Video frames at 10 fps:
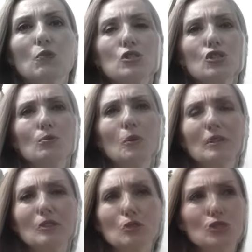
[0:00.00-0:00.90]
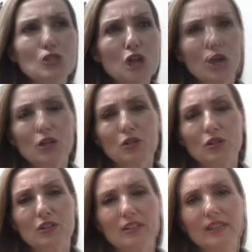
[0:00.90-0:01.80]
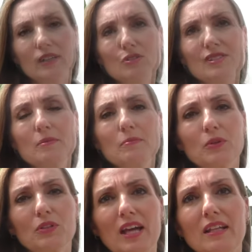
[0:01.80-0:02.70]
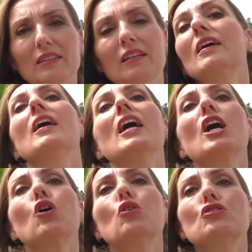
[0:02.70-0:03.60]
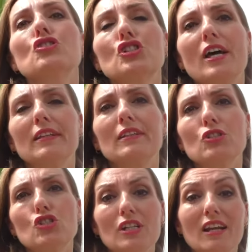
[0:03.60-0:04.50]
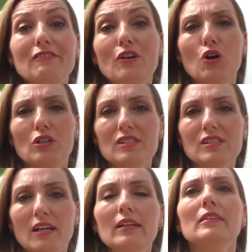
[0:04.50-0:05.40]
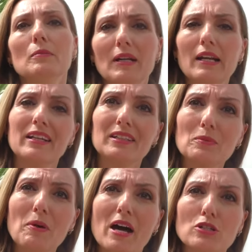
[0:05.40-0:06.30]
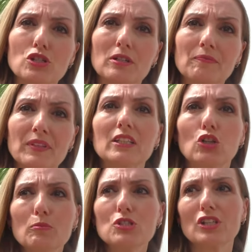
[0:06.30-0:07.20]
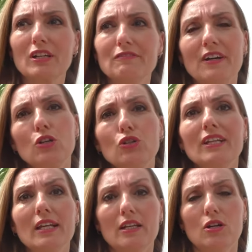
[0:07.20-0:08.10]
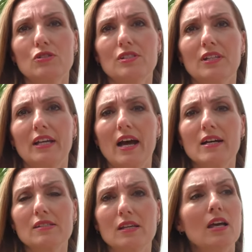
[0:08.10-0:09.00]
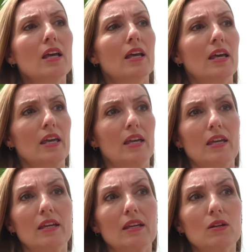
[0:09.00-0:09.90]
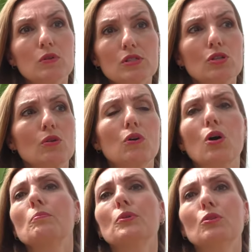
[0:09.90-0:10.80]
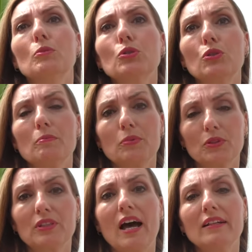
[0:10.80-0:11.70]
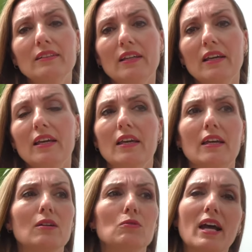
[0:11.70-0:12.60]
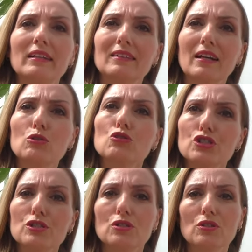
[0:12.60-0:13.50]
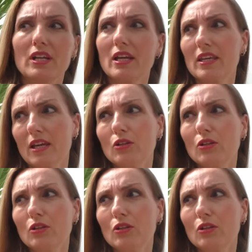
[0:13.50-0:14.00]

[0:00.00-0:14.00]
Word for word: In questo momento storico ritengo sia importante concederci la forza di parlare di pace e di cominciare a farlo nelle nostre case. E questo è un compito molto importante e un'altra concessione che